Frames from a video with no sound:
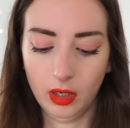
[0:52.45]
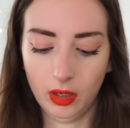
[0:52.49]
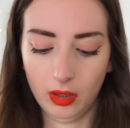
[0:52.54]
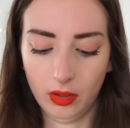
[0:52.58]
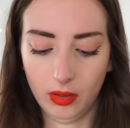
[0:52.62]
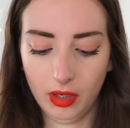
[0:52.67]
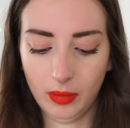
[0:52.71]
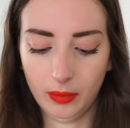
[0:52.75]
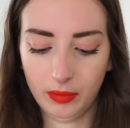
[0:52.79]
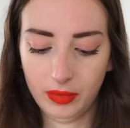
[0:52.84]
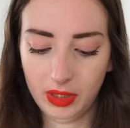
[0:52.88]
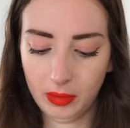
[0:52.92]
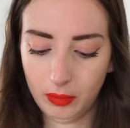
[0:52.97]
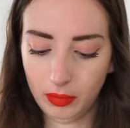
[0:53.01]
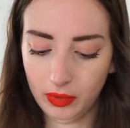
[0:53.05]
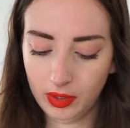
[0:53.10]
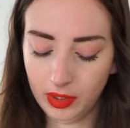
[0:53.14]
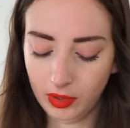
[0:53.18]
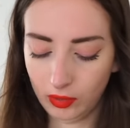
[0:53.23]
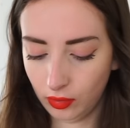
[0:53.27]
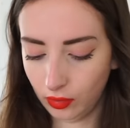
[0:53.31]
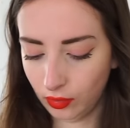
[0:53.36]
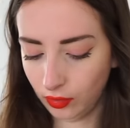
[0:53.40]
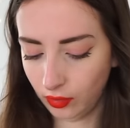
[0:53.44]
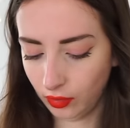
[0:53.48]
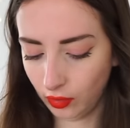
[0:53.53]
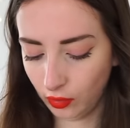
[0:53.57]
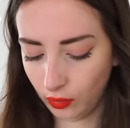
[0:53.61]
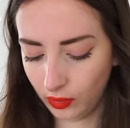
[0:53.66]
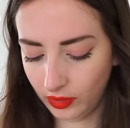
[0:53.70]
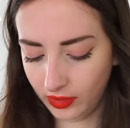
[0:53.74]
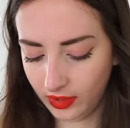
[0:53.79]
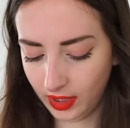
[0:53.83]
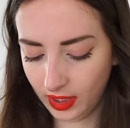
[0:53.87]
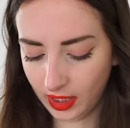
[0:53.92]
Euh, un petit peu déçu de
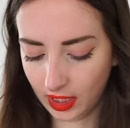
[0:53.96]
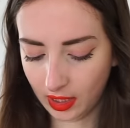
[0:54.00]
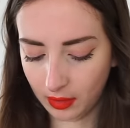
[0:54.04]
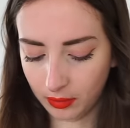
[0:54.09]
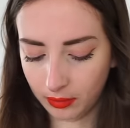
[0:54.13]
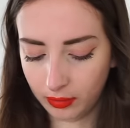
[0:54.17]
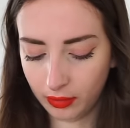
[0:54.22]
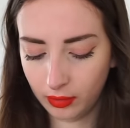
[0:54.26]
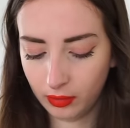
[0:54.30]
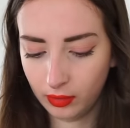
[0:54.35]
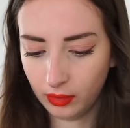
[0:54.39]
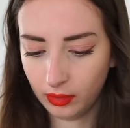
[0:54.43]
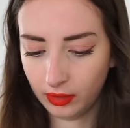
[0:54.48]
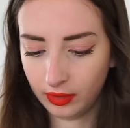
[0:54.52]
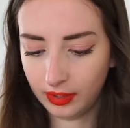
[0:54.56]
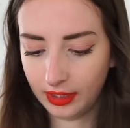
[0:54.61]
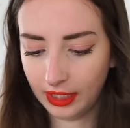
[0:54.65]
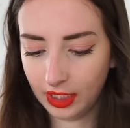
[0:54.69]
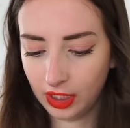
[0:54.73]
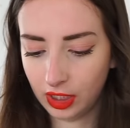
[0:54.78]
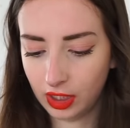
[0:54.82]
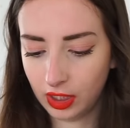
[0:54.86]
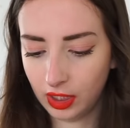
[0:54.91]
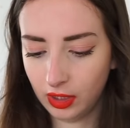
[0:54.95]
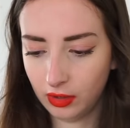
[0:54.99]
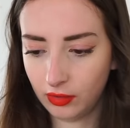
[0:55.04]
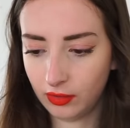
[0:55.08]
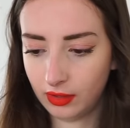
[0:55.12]
celui-ci, il est un peu taché,